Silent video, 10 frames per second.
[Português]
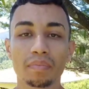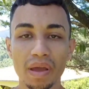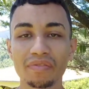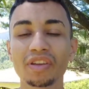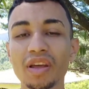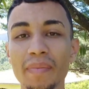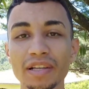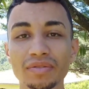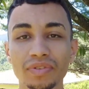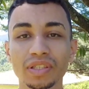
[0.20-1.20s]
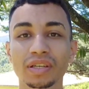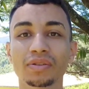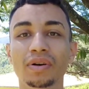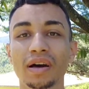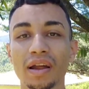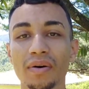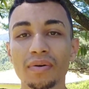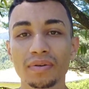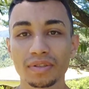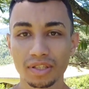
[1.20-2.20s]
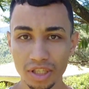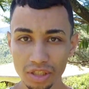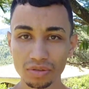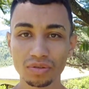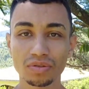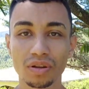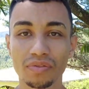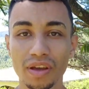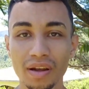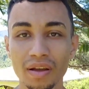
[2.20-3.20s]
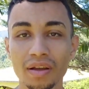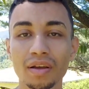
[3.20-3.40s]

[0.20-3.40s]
Bem-vindo a mais um vídeo aqui do canal Sítio dos Oliveira.